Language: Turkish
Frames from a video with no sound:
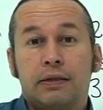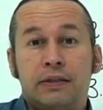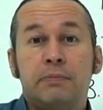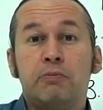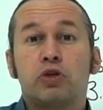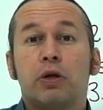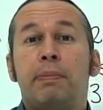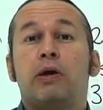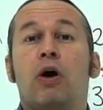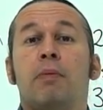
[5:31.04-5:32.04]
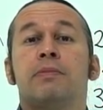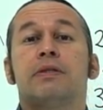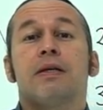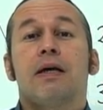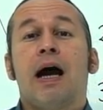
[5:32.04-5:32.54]
Die Mutter bekommt
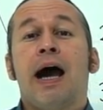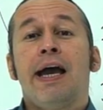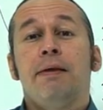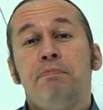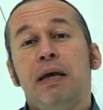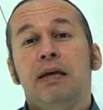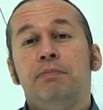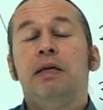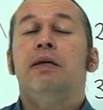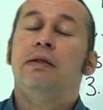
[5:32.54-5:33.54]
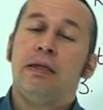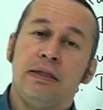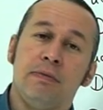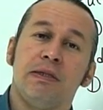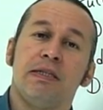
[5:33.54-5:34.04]
ein Baby
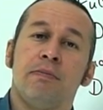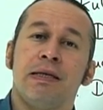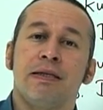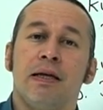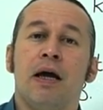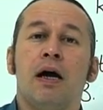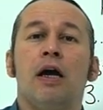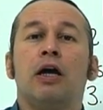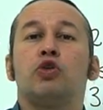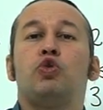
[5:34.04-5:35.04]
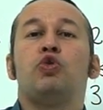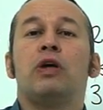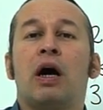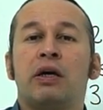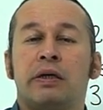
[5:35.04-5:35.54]
dediğimizde mesela
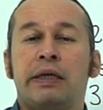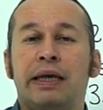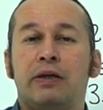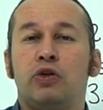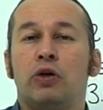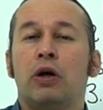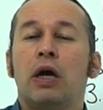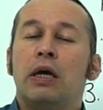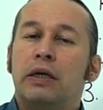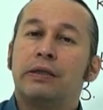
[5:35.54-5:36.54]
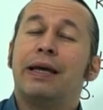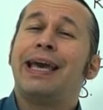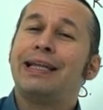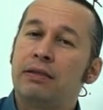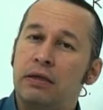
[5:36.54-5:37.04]
dünyaya giriyor ya da
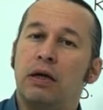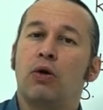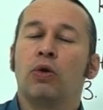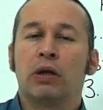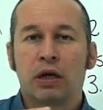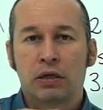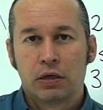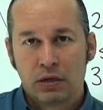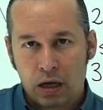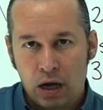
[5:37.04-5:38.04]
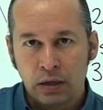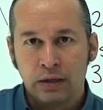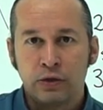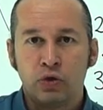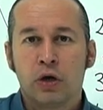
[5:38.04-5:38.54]
hediye olarak
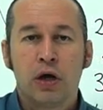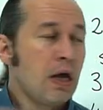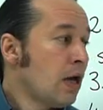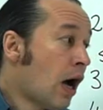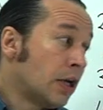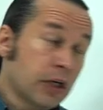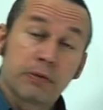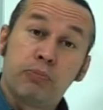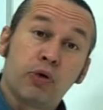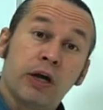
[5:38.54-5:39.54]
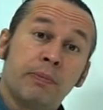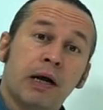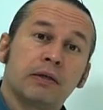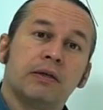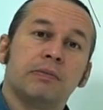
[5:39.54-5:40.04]
alınıyor. Ancak buraya
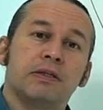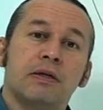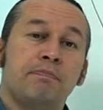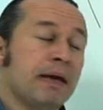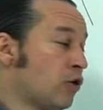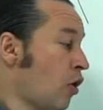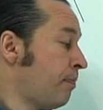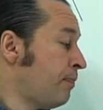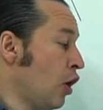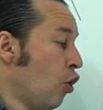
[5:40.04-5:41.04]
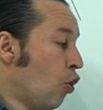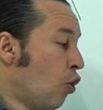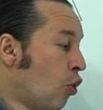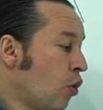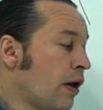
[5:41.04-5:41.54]
baktığımızda bekam
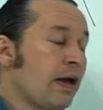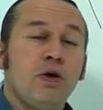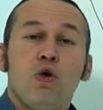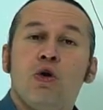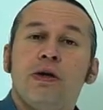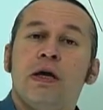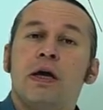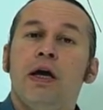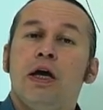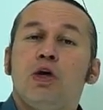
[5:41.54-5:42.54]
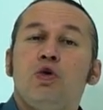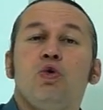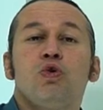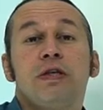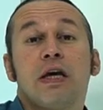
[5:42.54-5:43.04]
hohe löhne
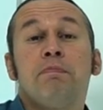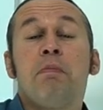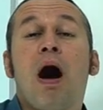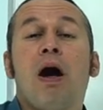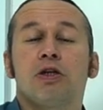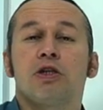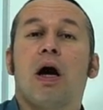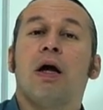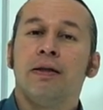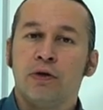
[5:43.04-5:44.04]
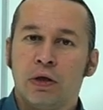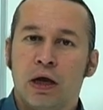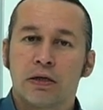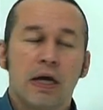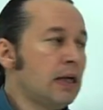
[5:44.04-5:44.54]
yüksek maaş
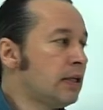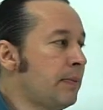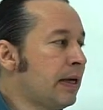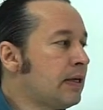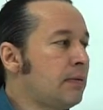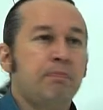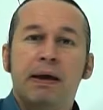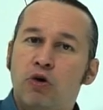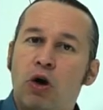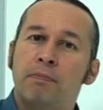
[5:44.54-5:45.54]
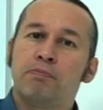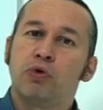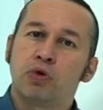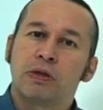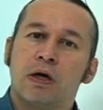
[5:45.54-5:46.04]
alıyorlar. Demek ki bekam
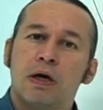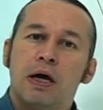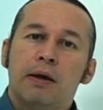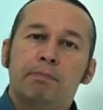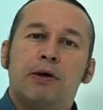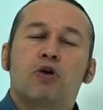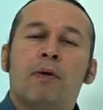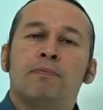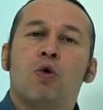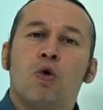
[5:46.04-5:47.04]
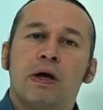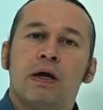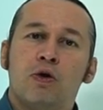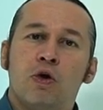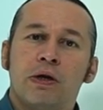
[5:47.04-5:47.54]
burada bekam
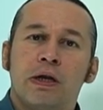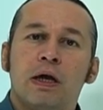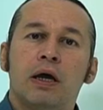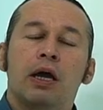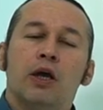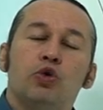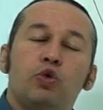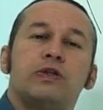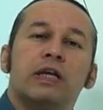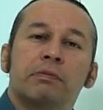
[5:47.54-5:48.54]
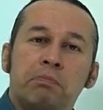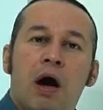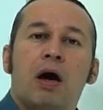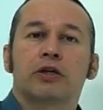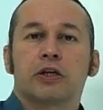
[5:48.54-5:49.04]
hohe löhne yüksek
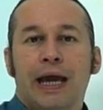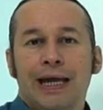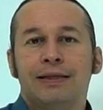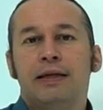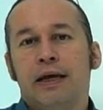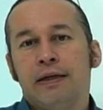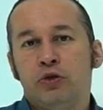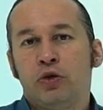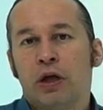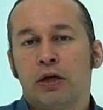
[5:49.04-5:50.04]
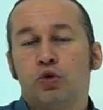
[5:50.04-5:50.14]
maaş elde ediyorlar.